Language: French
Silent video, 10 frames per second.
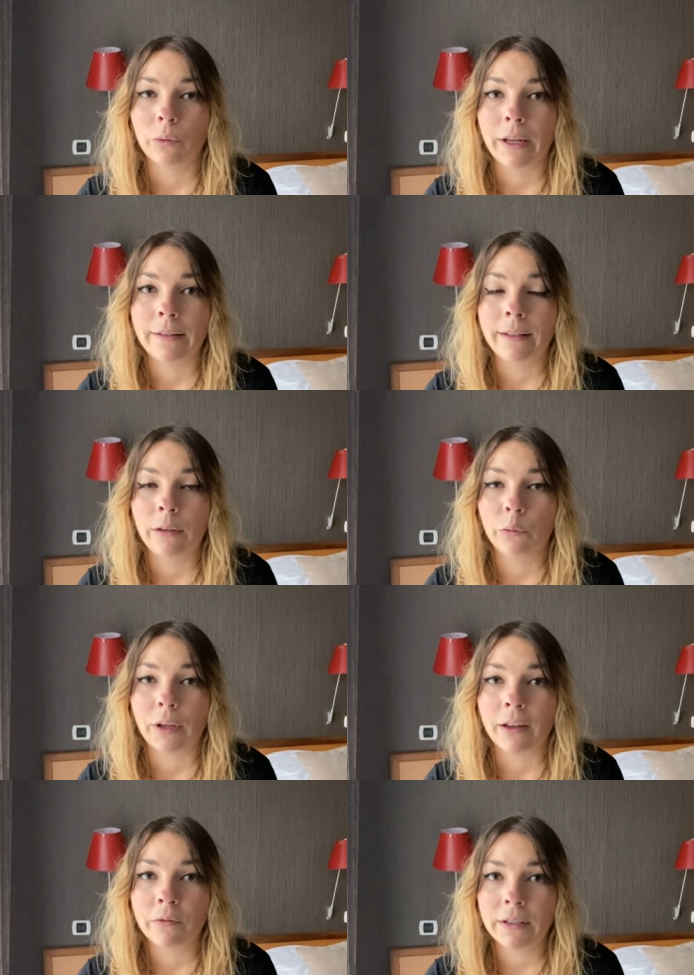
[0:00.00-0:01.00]
on a été donc
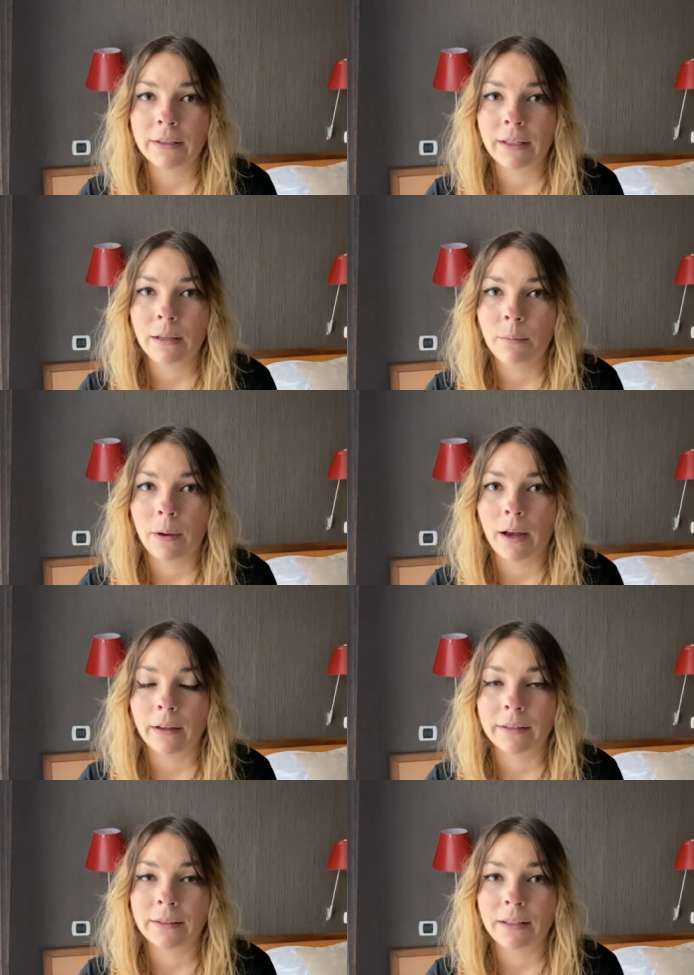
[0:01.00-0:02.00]
invité
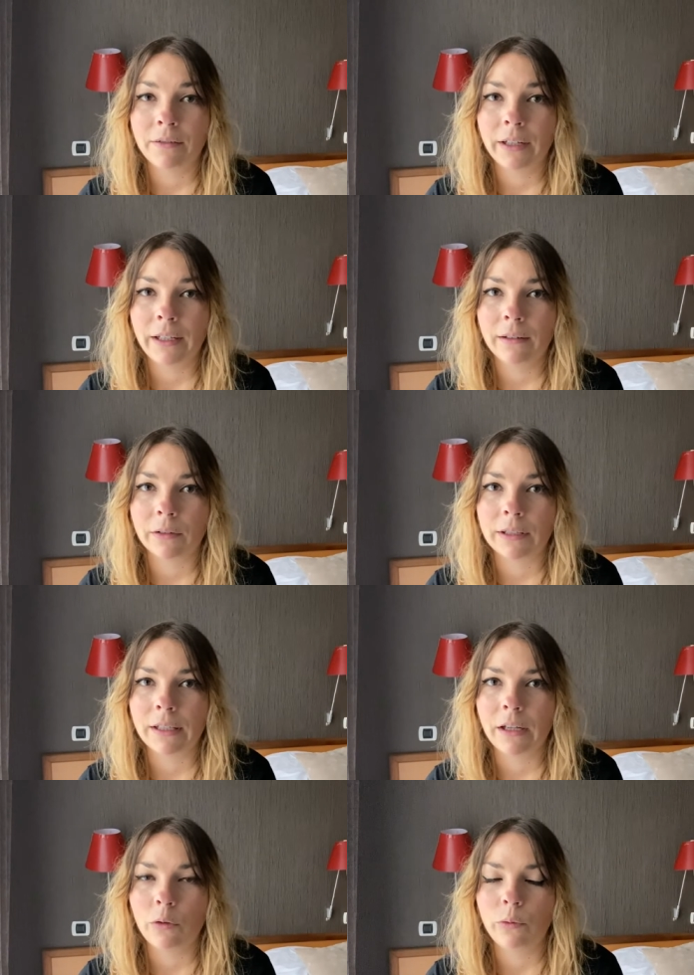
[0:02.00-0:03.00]
par Séverine,
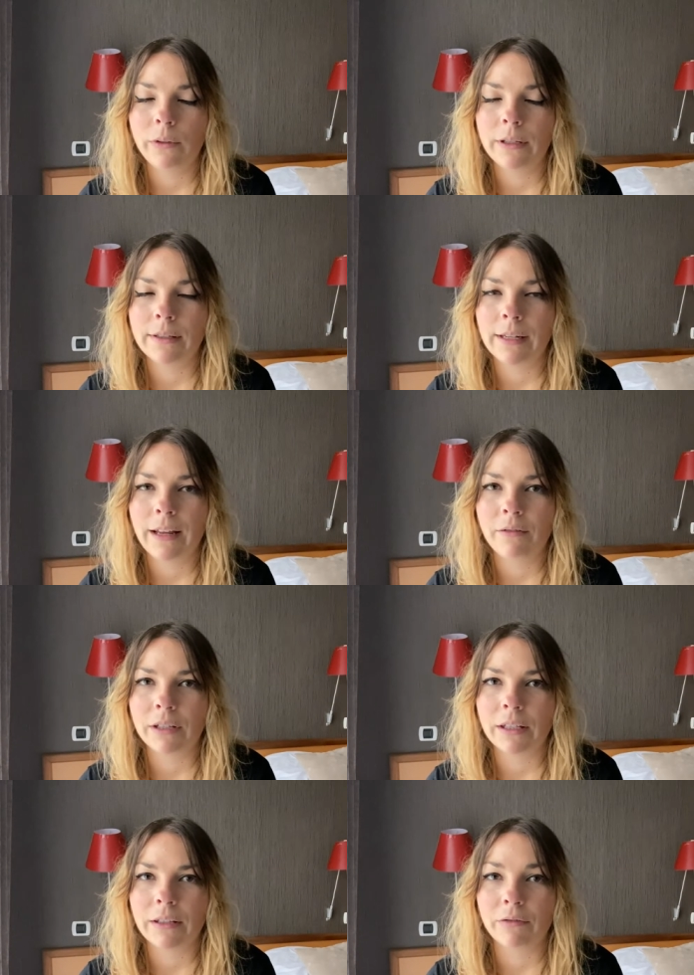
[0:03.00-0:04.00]
qui est l'une des élèves et
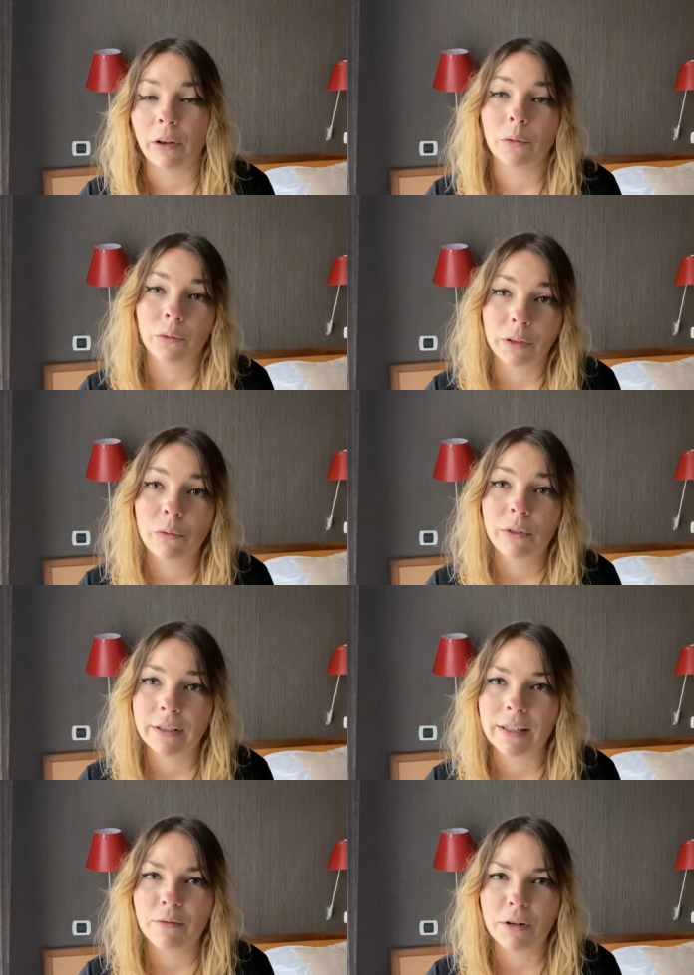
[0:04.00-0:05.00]
qui, enfin, une
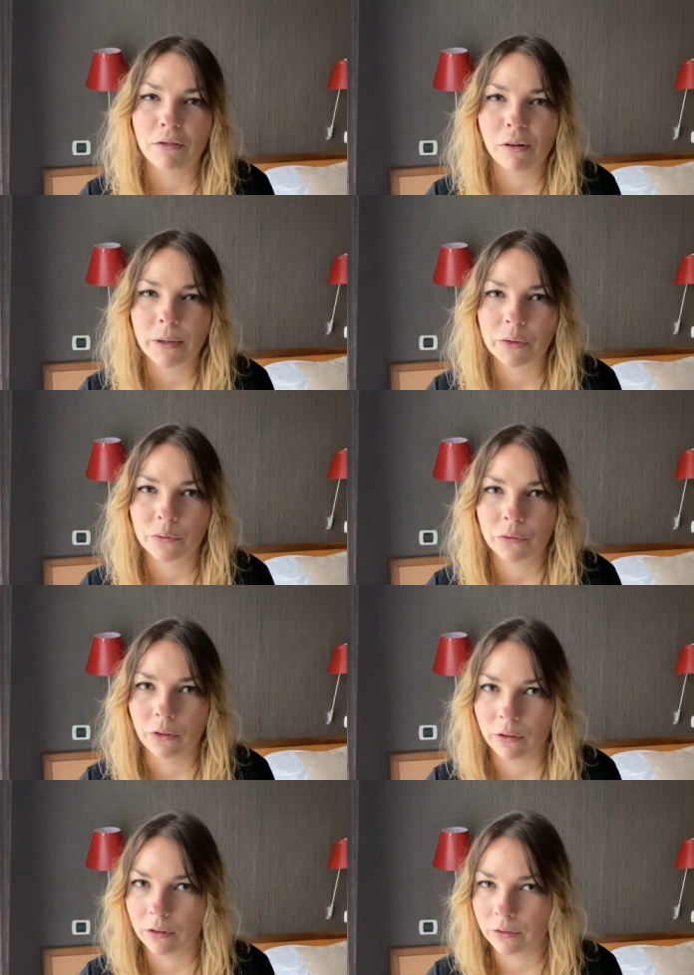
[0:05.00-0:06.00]
des élèves de la formation
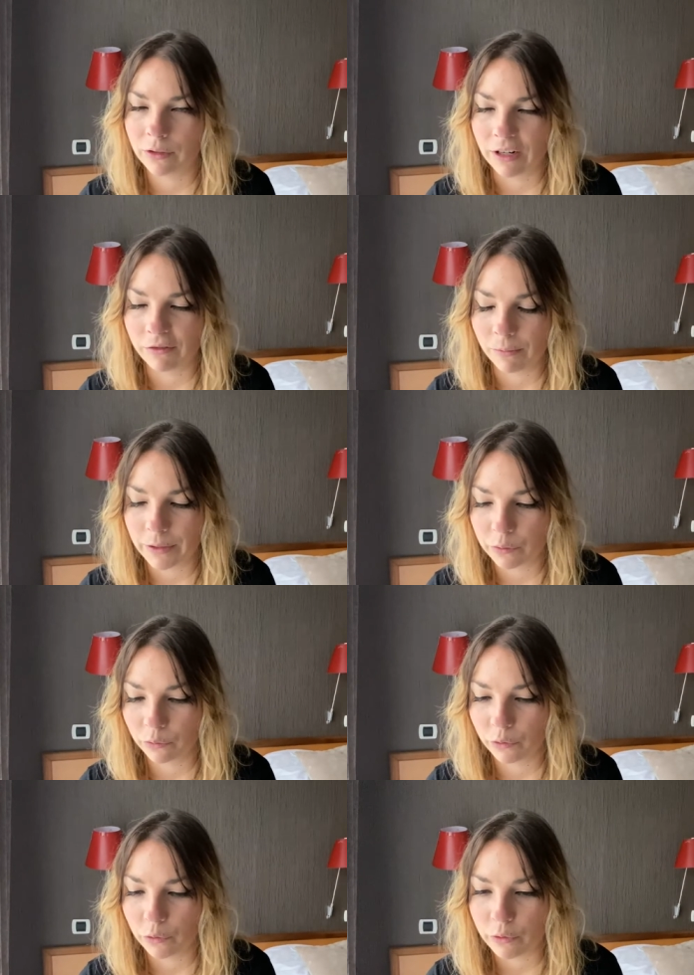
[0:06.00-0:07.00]
euh, de la formation
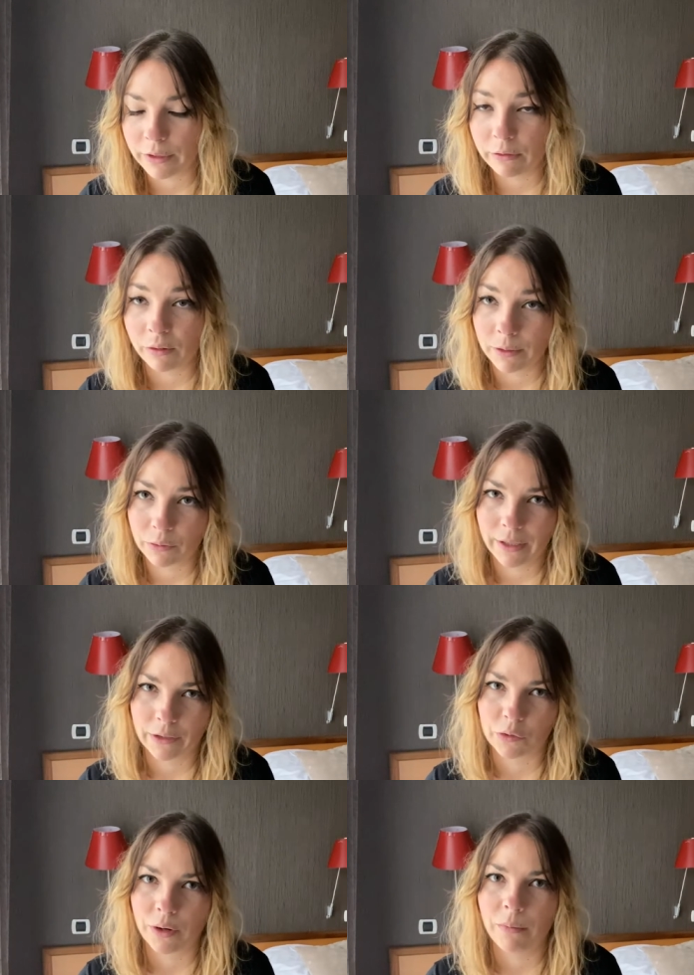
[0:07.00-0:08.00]
de Lucie, formation
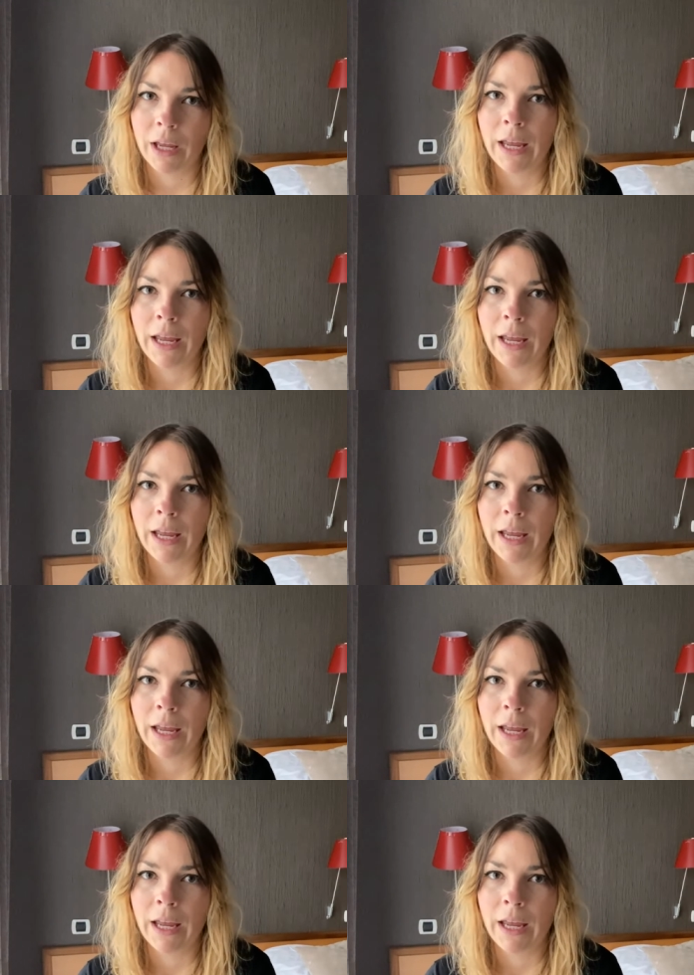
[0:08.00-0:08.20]
rédaction web,